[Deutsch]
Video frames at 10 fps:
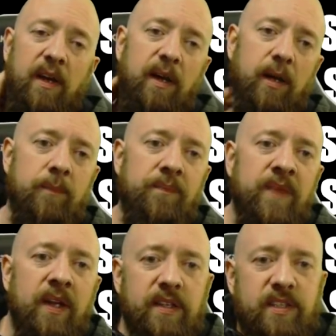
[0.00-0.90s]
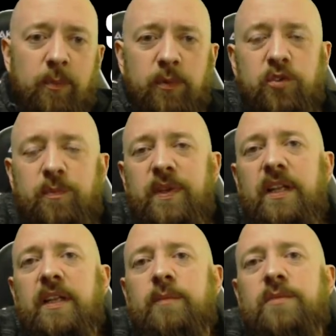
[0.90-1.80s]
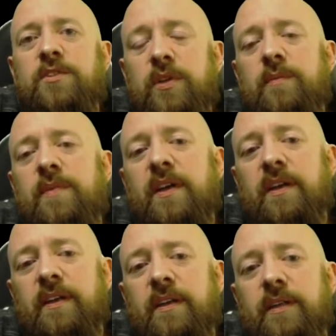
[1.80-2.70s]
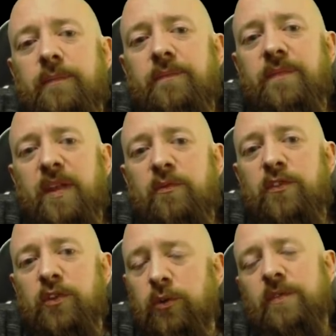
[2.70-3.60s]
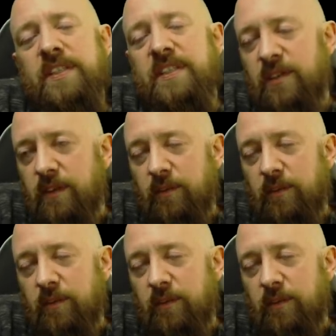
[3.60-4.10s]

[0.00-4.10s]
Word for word: Ähm, ich habe im Spiel, im Stream ja ähm, neben Fury, was nicht